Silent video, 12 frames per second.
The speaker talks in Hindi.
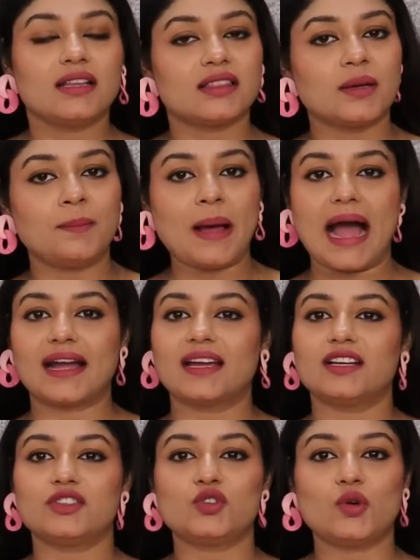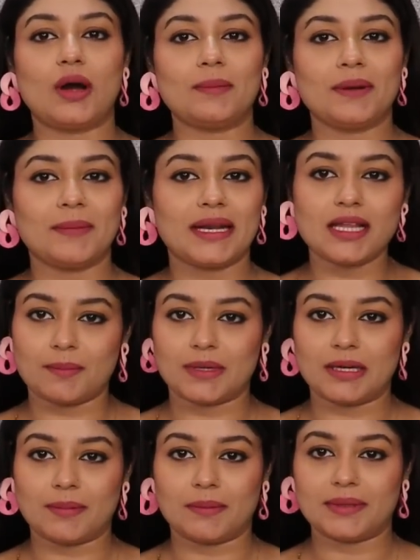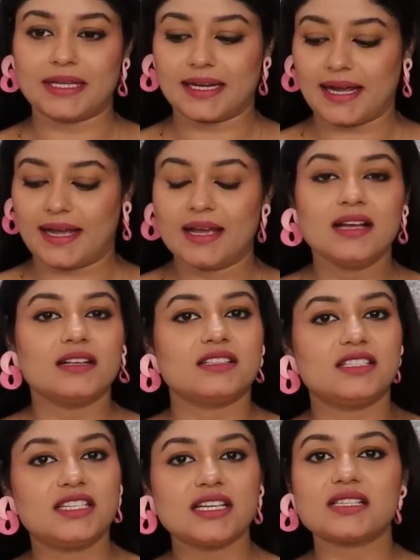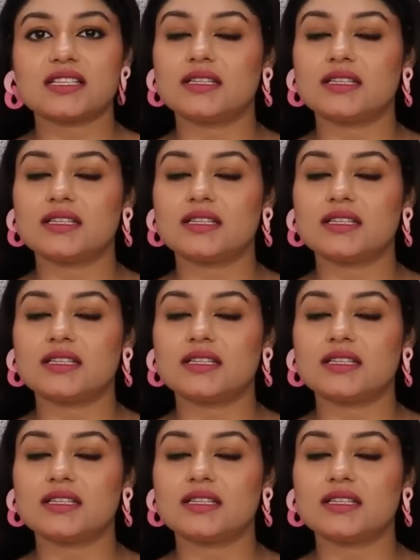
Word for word: द बैग जो आपने मेरे थंबनेल पर भी देखा है जिस